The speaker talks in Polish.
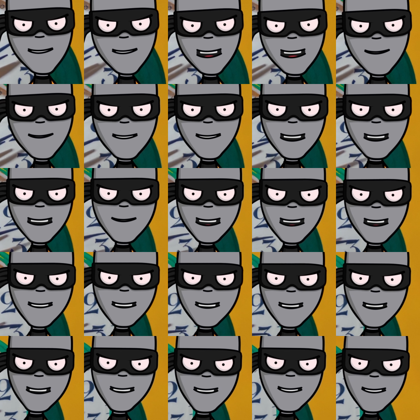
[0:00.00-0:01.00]
co wszelkie
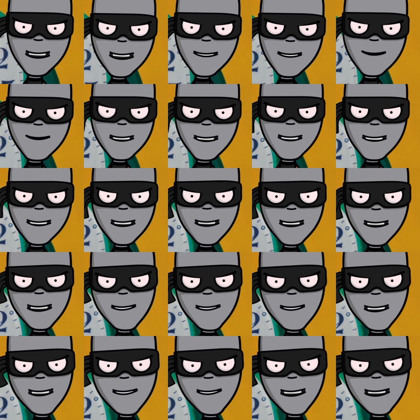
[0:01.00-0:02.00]
inne zagadki i
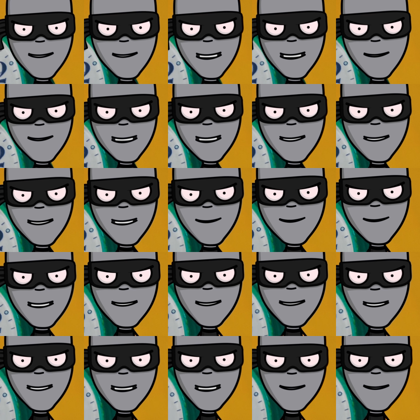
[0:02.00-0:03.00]
memy znajdziecie w naszych
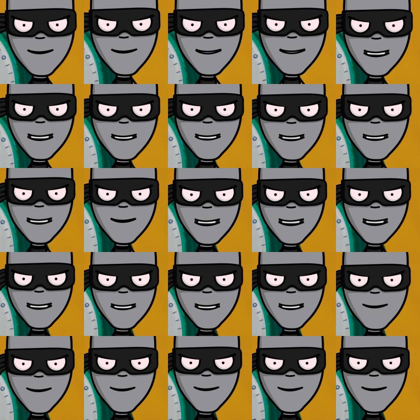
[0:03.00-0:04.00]
filmach, które
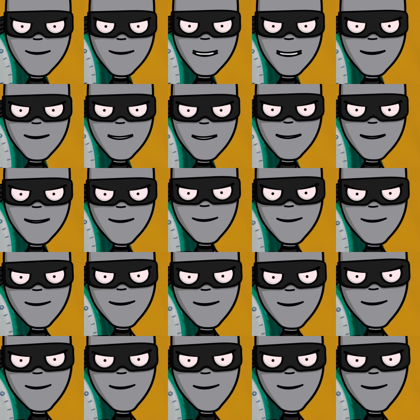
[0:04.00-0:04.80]
macie tutaj.